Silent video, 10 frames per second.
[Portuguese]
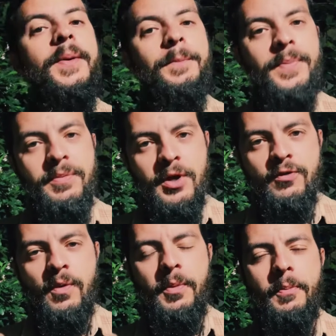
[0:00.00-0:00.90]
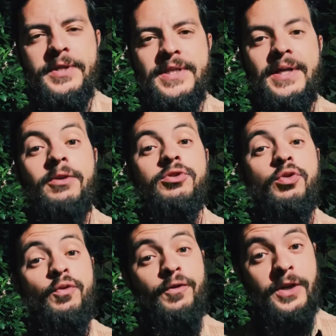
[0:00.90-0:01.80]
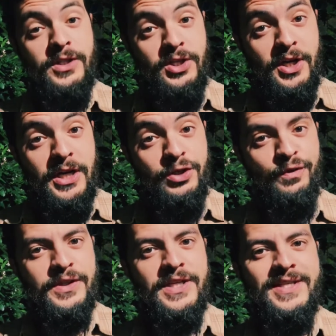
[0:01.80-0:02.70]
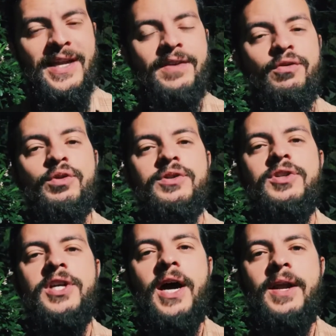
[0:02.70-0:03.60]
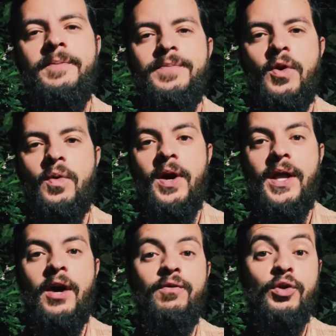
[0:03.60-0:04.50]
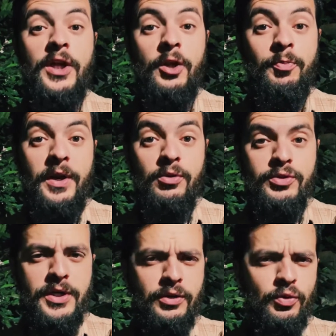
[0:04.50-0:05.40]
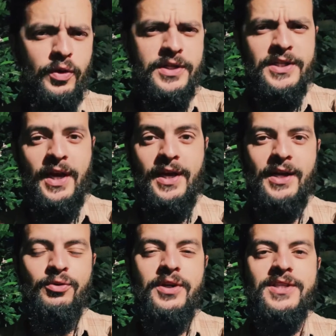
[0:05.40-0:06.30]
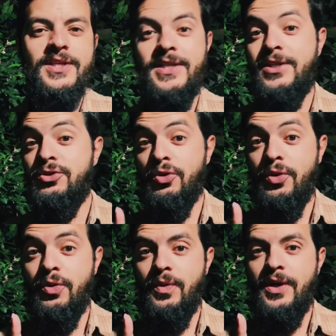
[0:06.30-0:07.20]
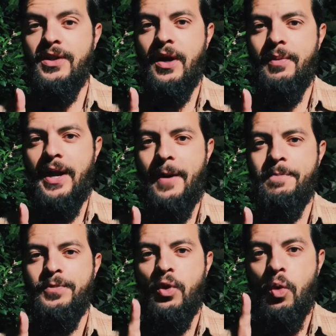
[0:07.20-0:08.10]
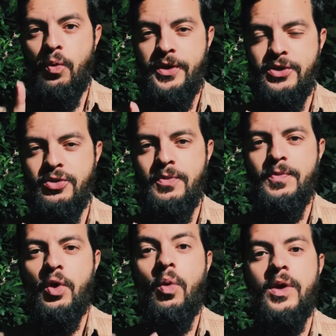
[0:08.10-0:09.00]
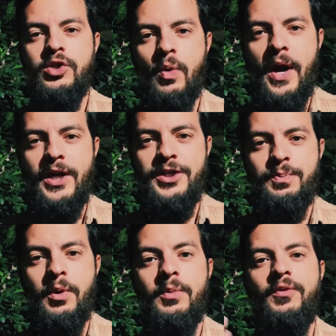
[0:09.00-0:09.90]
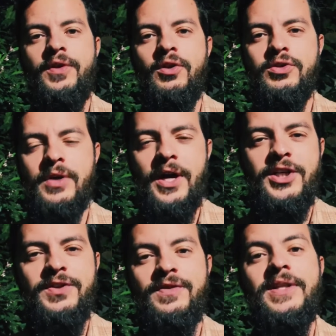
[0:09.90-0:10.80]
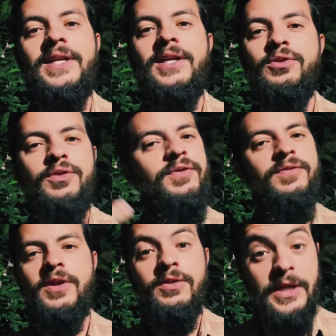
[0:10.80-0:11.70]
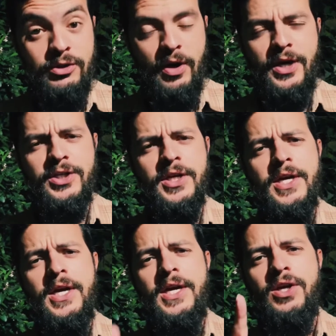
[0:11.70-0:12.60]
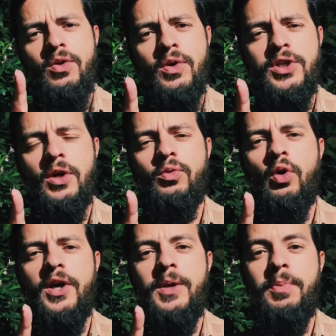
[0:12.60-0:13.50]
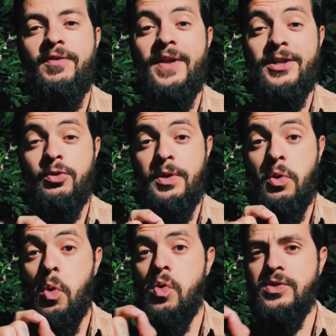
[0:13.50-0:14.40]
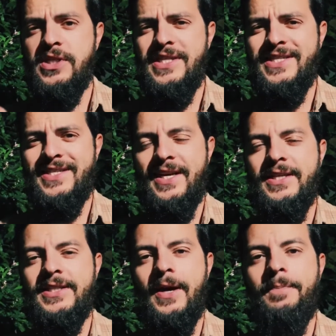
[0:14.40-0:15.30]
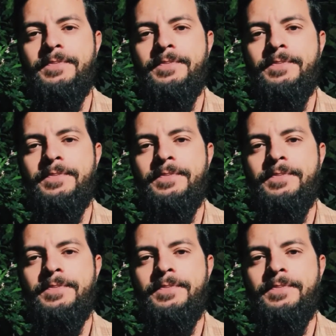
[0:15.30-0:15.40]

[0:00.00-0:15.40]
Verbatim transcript: Primeiro, vou me apresentar. Eu sou o Francis de Cristo. Você está na Evolução Diária, um canal voltado para ilustradores e caricaturistas que sonham em trabalhar com isso, com a sua arte, promovendo a sua arte, vendendo e vivendo da sua arte. E hoje eu estou aqui para falar sobre consistência.